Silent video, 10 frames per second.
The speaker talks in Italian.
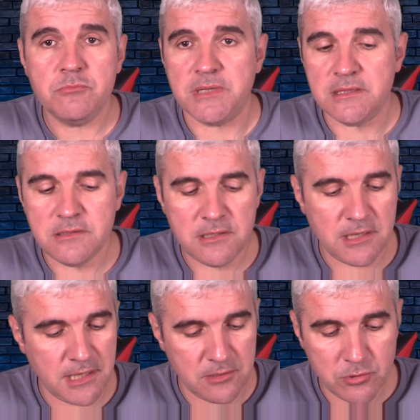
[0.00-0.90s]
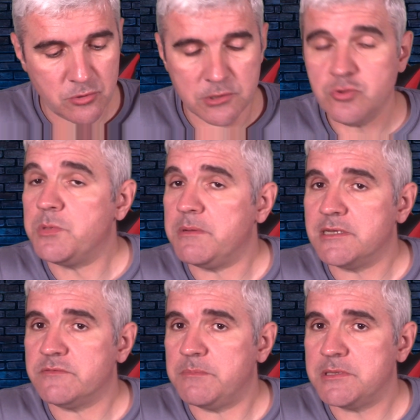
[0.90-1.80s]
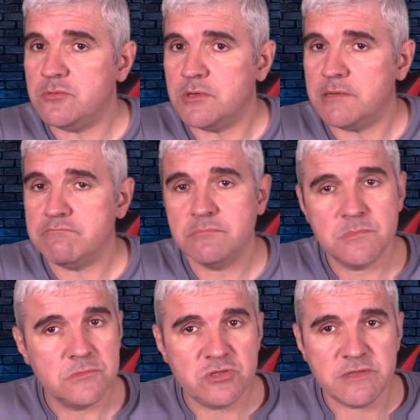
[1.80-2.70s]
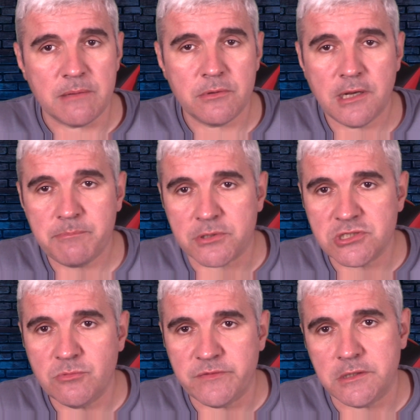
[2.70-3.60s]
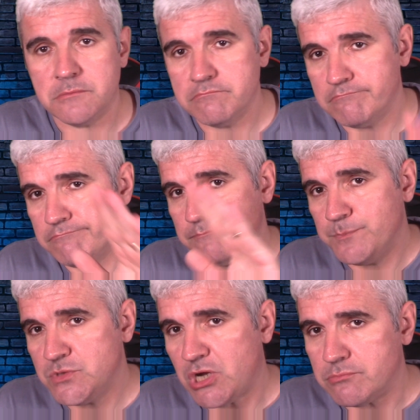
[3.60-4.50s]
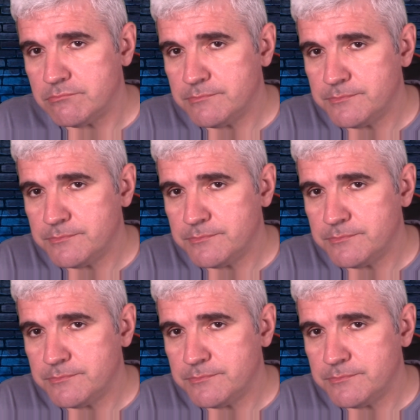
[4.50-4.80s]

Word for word: commenti e noi con la super mega svapatona ci vediamo al prossimo video. Ciao!